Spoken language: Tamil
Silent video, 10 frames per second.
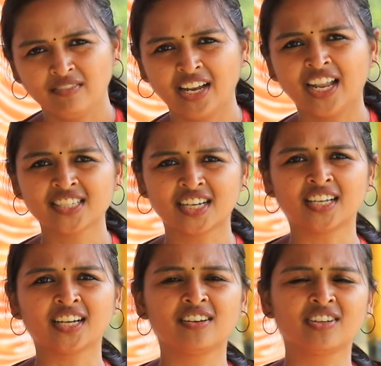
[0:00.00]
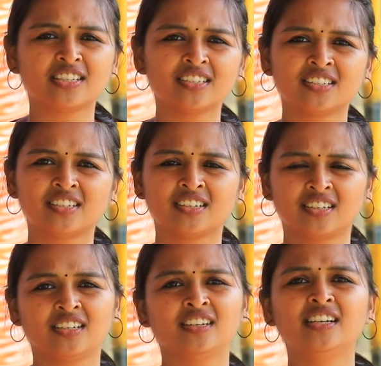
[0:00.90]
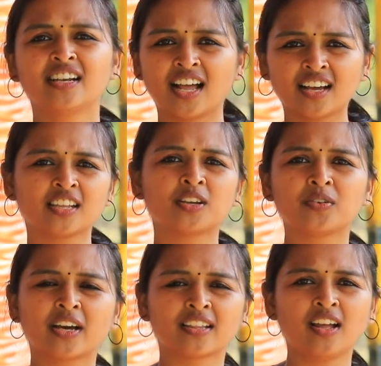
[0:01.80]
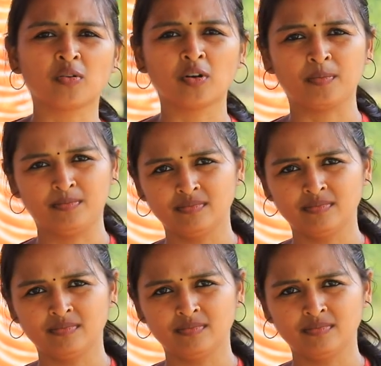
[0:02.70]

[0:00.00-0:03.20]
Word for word: வேளாண் சட்டங்கள் வந்து நிராகரிக்கணுங்கிறது அவங்களோட